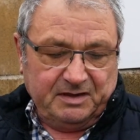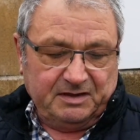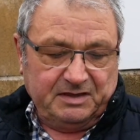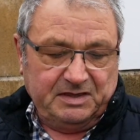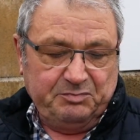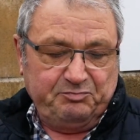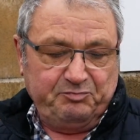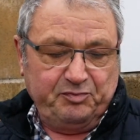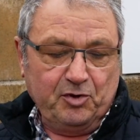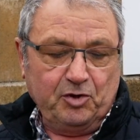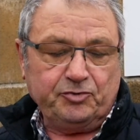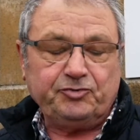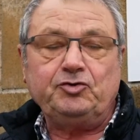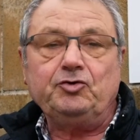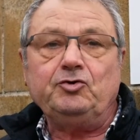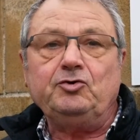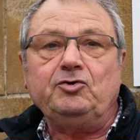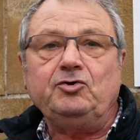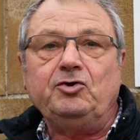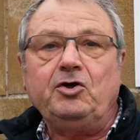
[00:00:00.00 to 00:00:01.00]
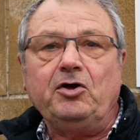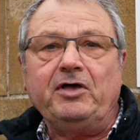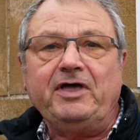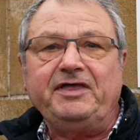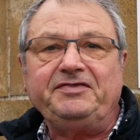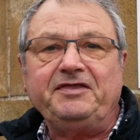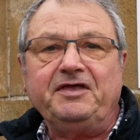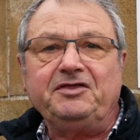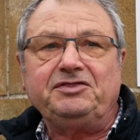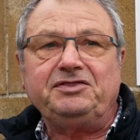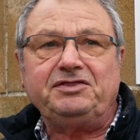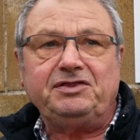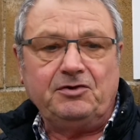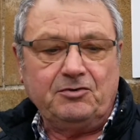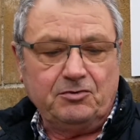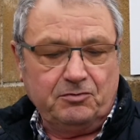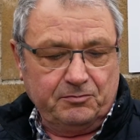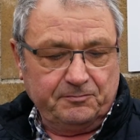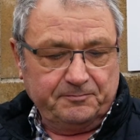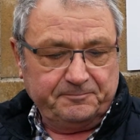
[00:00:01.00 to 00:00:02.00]
qui portent leur
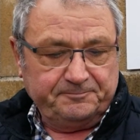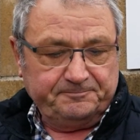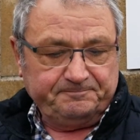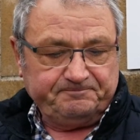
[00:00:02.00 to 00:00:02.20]
attention